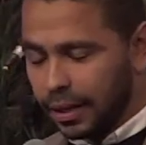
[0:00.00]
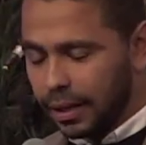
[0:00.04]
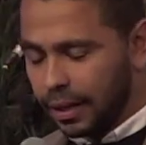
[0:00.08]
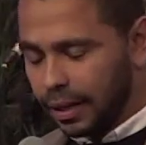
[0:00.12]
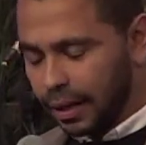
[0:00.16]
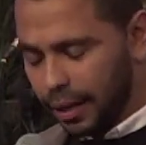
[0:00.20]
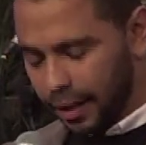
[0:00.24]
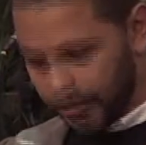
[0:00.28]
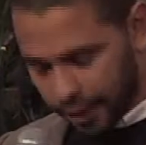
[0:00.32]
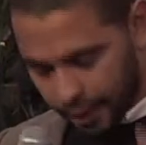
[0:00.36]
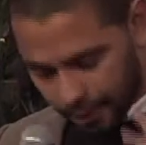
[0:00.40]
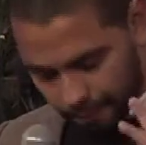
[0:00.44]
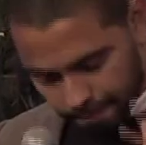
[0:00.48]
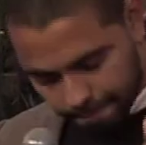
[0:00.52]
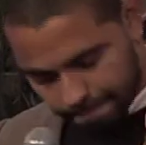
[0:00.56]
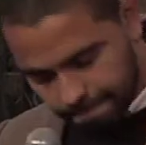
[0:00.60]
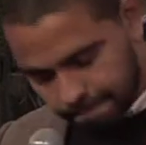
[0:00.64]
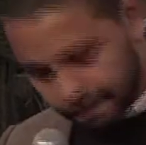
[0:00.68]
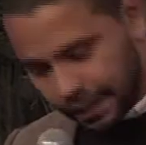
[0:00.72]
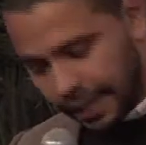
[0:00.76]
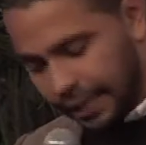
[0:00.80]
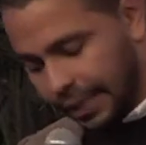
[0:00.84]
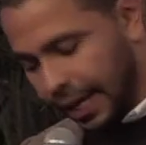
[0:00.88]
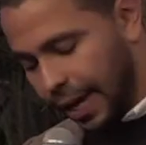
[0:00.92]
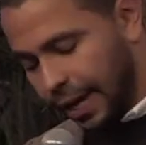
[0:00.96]
آه،
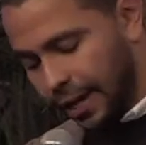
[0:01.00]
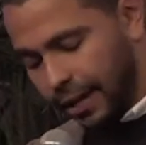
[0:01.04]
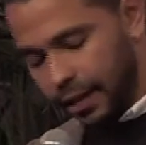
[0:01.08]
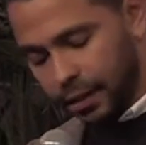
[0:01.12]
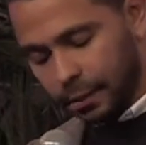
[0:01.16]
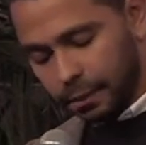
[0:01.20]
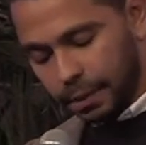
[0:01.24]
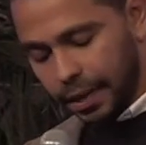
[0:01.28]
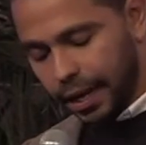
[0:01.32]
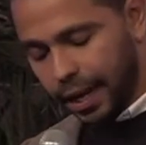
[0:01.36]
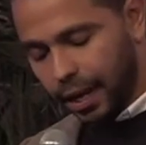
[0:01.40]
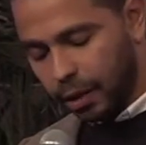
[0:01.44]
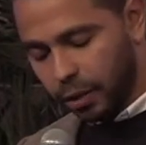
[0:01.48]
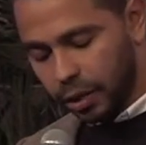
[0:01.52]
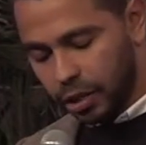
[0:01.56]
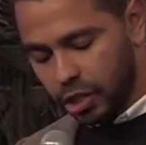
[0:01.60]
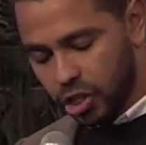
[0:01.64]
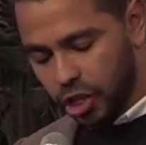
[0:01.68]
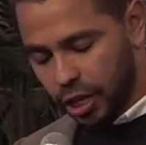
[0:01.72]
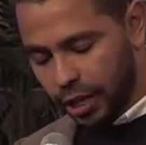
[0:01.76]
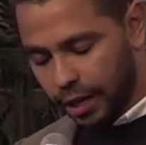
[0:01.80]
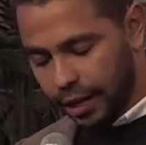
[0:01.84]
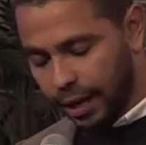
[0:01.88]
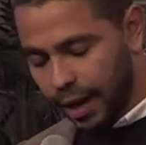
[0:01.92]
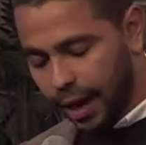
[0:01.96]
نتأيد بيها
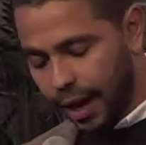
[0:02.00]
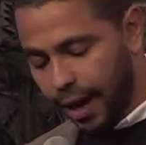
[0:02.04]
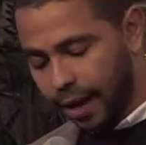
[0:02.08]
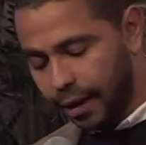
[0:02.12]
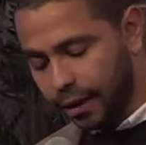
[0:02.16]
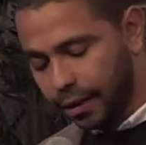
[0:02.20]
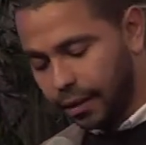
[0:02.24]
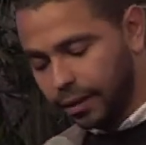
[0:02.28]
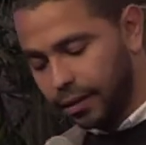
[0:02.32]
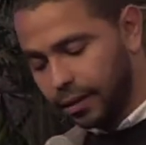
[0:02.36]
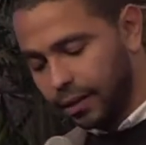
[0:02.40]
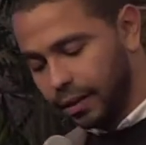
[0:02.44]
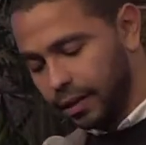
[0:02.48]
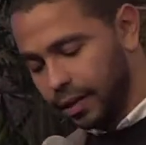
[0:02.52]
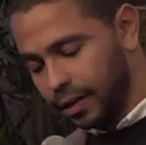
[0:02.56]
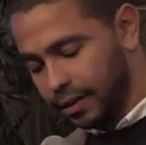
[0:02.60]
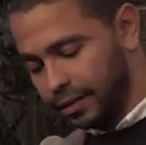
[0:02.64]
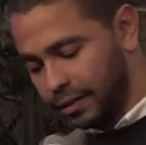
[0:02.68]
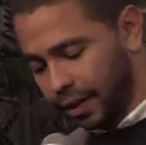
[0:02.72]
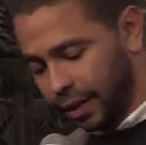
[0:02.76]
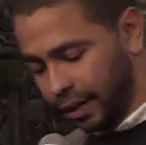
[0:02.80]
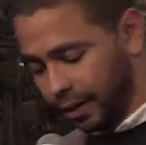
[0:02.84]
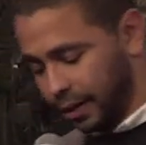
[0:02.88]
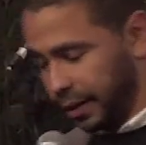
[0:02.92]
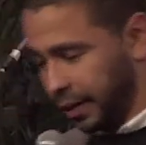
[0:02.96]
ونتشجع
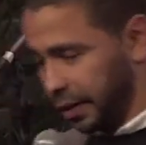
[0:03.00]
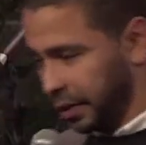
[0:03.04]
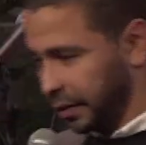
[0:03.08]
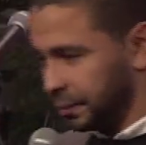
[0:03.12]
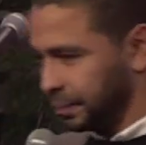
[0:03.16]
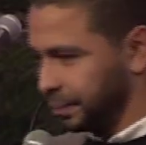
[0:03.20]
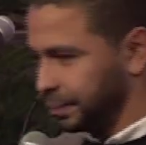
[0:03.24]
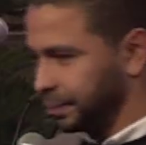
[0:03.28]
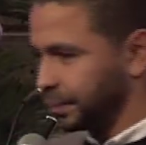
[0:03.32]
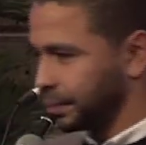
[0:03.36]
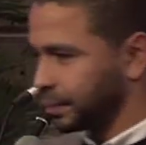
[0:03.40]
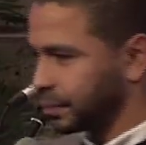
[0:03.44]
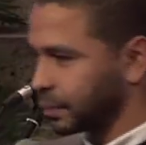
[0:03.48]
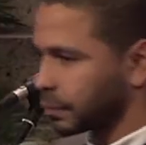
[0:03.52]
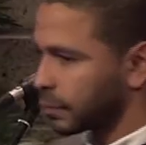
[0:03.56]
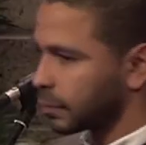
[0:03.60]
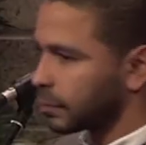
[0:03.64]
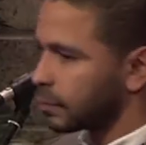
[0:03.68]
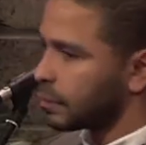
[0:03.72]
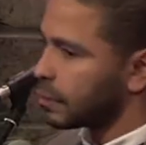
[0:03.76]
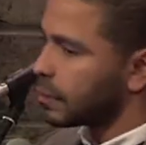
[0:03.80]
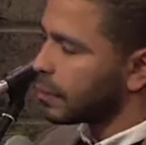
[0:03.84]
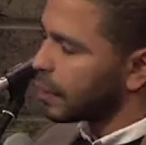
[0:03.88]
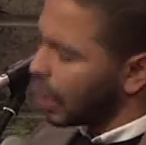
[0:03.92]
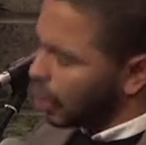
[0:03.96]
للتغيير
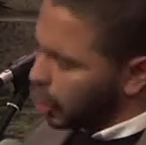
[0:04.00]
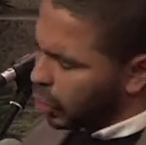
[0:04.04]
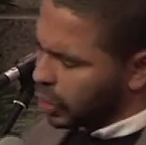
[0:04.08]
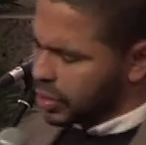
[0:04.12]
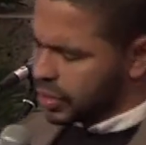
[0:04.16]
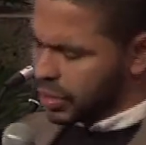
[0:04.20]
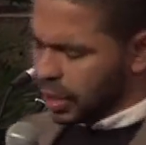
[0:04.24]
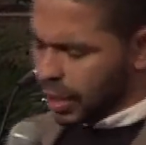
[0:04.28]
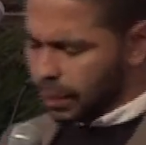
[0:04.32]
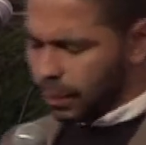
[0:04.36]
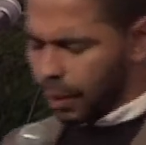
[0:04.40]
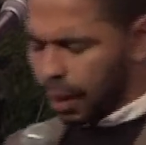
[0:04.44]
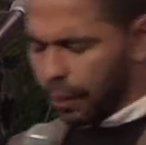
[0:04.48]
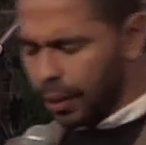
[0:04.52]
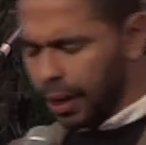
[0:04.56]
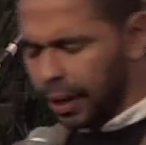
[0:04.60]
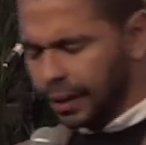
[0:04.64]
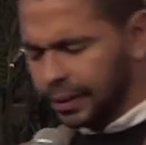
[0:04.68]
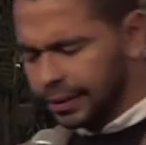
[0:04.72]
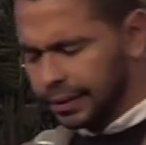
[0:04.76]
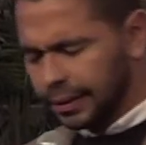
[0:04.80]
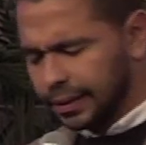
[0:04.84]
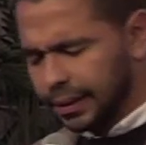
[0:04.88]
خلينا نصلي مع بعض